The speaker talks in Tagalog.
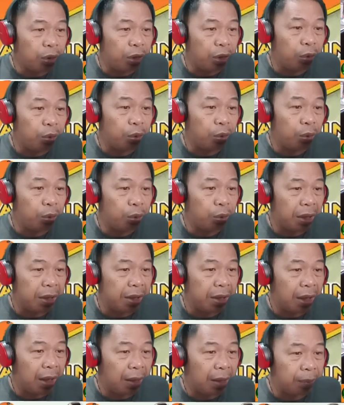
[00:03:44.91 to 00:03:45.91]
tinutulungan
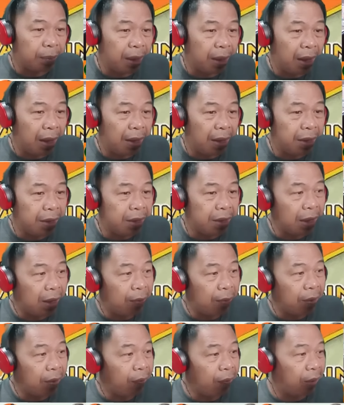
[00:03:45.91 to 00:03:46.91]
niya at magaling
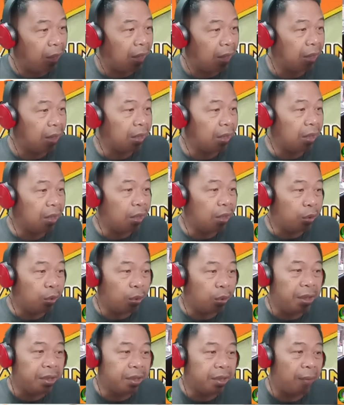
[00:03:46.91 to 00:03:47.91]
siyang mag-vlog.
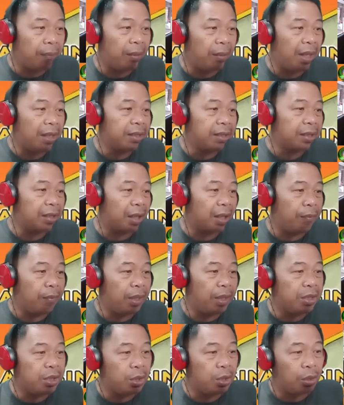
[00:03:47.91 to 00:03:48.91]
No skip ads, God
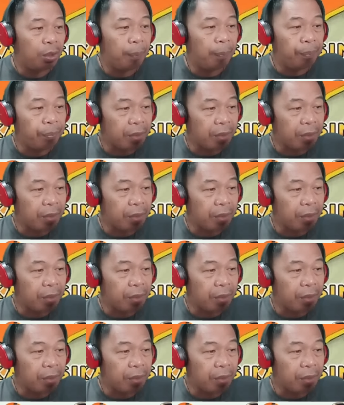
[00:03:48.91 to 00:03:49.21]
bless you.